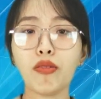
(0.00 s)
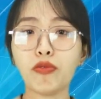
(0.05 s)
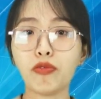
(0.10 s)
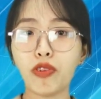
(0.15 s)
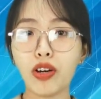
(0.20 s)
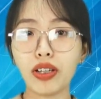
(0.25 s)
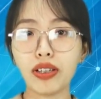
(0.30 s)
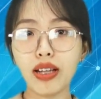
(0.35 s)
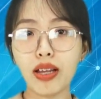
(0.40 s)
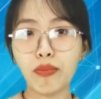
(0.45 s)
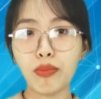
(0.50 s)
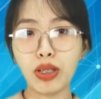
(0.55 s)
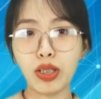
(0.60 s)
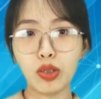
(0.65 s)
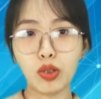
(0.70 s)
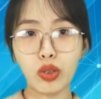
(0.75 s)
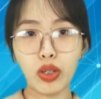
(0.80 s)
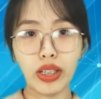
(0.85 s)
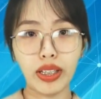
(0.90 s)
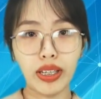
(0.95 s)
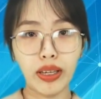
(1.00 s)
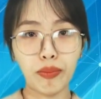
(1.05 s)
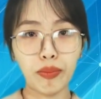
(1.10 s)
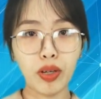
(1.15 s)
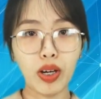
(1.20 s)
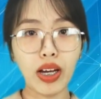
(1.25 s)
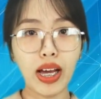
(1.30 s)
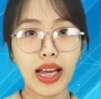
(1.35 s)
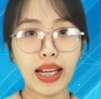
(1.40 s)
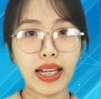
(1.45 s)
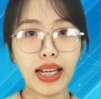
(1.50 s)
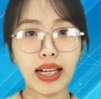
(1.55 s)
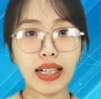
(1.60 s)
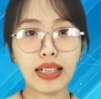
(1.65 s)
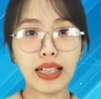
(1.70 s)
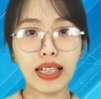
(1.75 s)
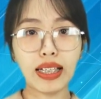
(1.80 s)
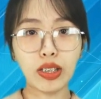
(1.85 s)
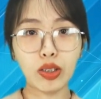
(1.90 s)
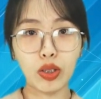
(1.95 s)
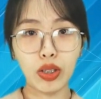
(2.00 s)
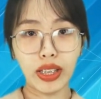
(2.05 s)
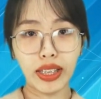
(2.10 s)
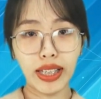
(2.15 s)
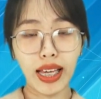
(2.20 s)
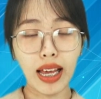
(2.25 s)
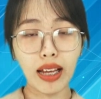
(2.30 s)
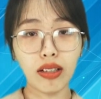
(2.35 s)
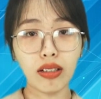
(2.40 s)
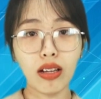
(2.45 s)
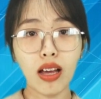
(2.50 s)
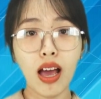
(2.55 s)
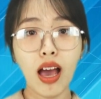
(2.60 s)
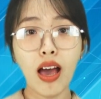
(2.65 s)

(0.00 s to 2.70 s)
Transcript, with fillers: vẫn là bệnh truyền nhiễm có khả năng lây truyền nhanh